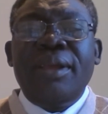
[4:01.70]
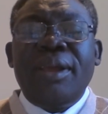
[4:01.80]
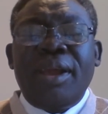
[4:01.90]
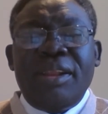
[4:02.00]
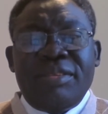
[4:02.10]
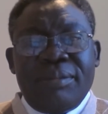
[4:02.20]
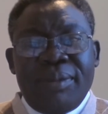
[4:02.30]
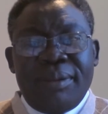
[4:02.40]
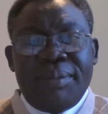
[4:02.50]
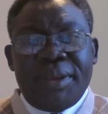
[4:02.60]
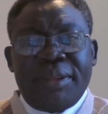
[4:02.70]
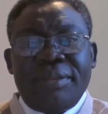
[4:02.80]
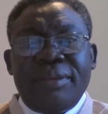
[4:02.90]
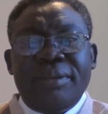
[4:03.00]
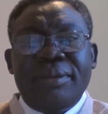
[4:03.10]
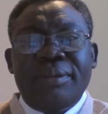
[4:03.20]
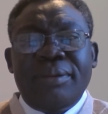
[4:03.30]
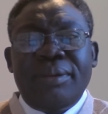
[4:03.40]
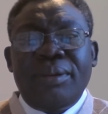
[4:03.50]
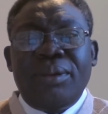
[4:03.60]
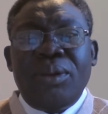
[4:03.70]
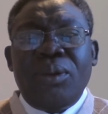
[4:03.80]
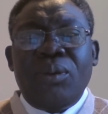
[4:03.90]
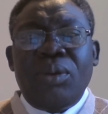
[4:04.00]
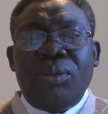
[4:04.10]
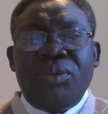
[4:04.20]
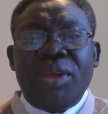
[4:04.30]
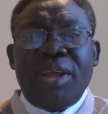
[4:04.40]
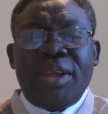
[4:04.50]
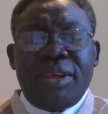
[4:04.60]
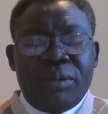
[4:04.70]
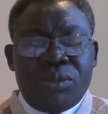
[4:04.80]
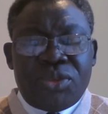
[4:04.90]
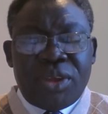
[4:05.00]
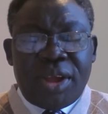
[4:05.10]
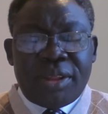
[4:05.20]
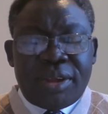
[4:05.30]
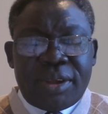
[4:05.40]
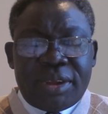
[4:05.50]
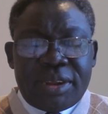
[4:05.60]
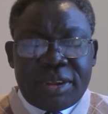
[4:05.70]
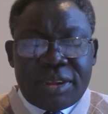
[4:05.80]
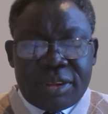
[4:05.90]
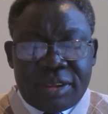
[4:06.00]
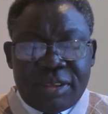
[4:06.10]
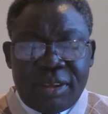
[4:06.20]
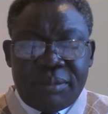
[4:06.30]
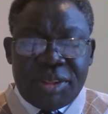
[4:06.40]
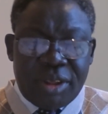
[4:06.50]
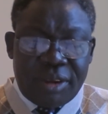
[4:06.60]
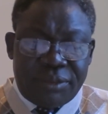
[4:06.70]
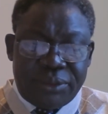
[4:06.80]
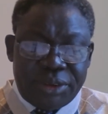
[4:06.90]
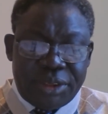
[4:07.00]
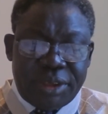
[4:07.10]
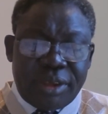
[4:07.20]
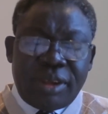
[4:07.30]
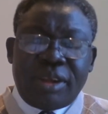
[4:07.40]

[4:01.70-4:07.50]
الزم البيت ولو داير اي مساعدة انت تتصل بالتلفون دي